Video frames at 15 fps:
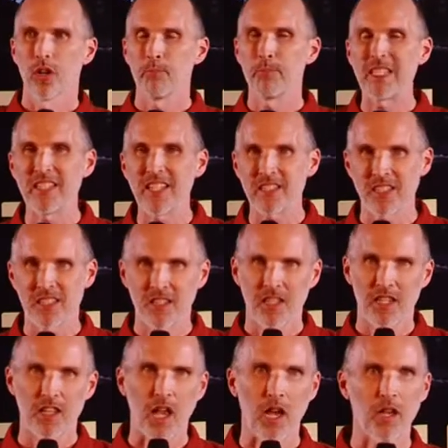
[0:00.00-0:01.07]
bisnis
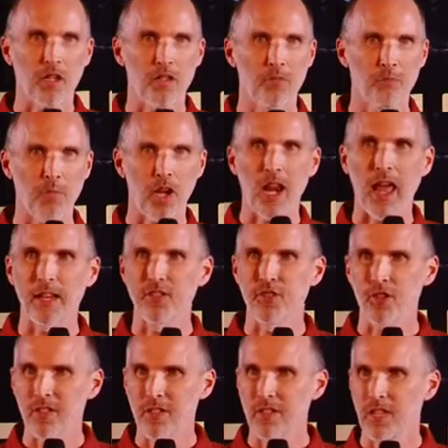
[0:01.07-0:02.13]
yang
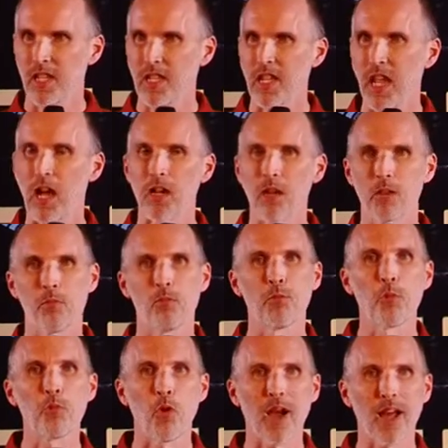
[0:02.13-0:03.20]
berlanjut, yang
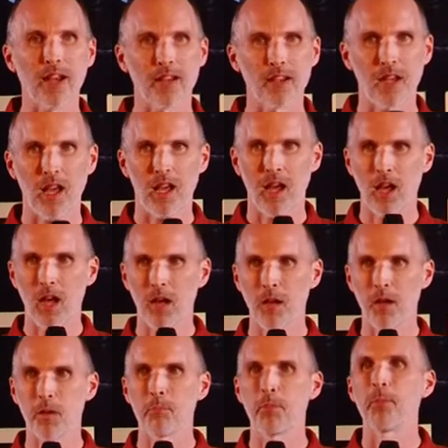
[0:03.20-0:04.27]
membuat uh,
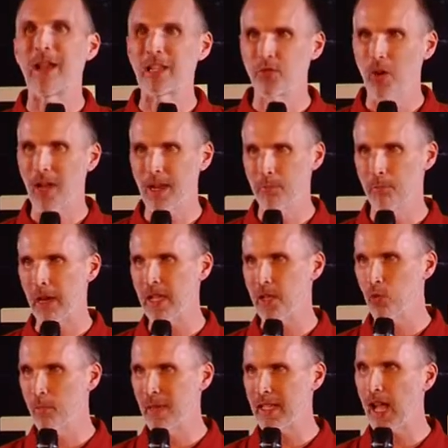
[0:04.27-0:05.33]
pemasukan bagi
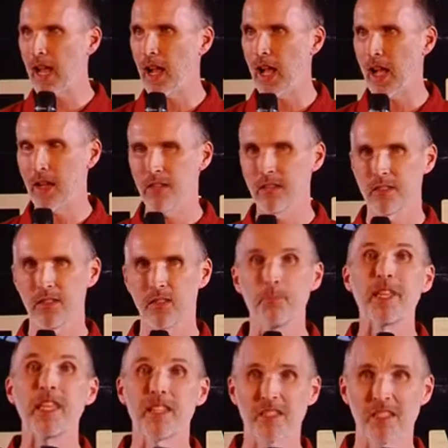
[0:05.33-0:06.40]
rumah tangga
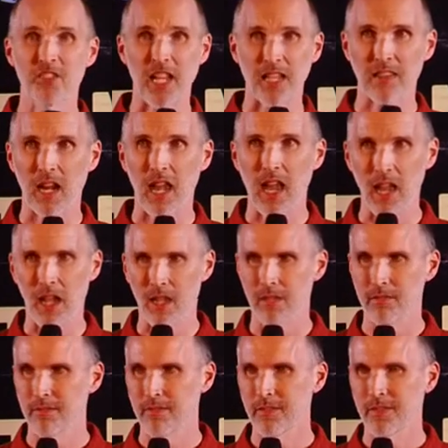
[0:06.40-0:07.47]
demi kesejahteraan,
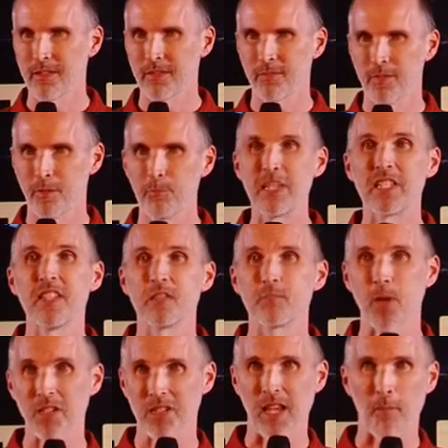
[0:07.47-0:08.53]
bisnis
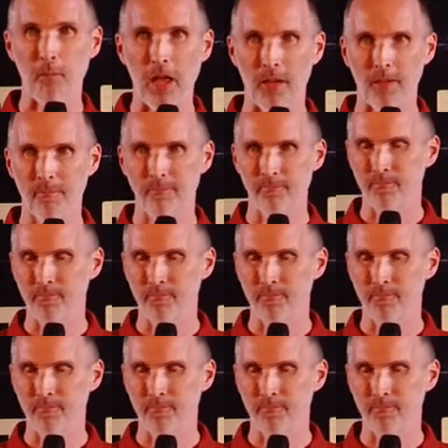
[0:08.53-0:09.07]
bersama.